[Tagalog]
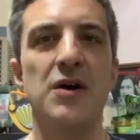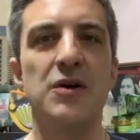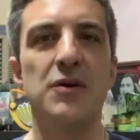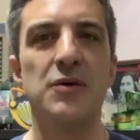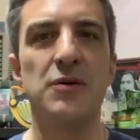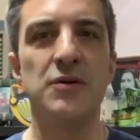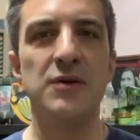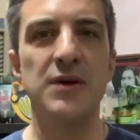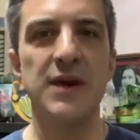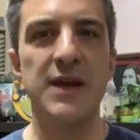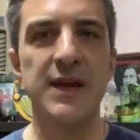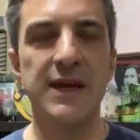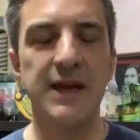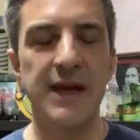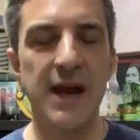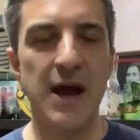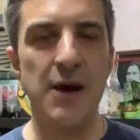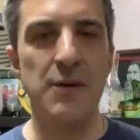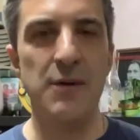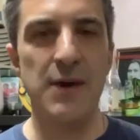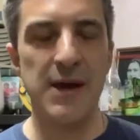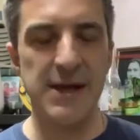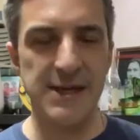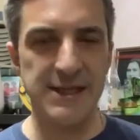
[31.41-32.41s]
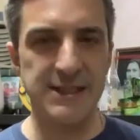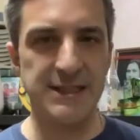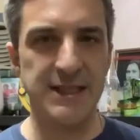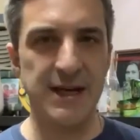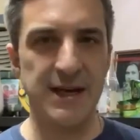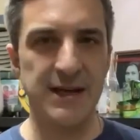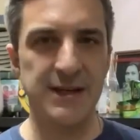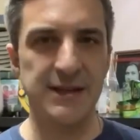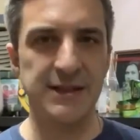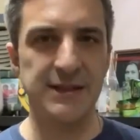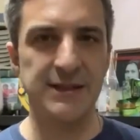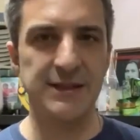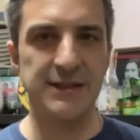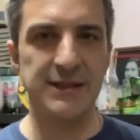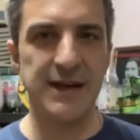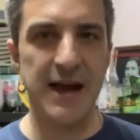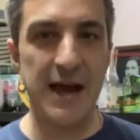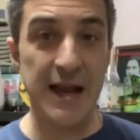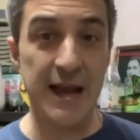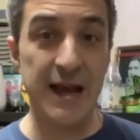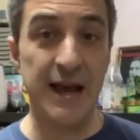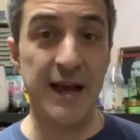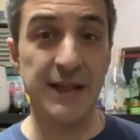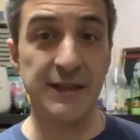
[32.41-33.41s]
kung ikaw ay isang
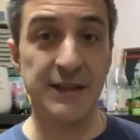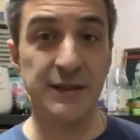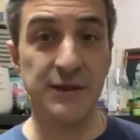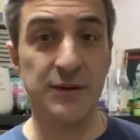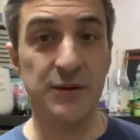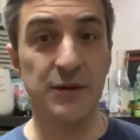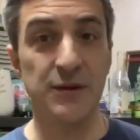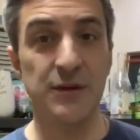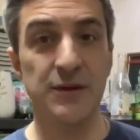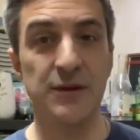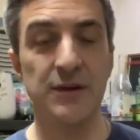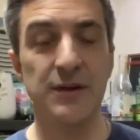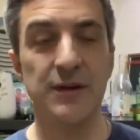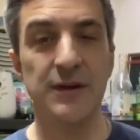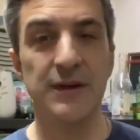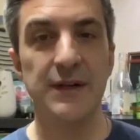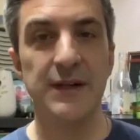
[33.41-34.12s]
alagat ko,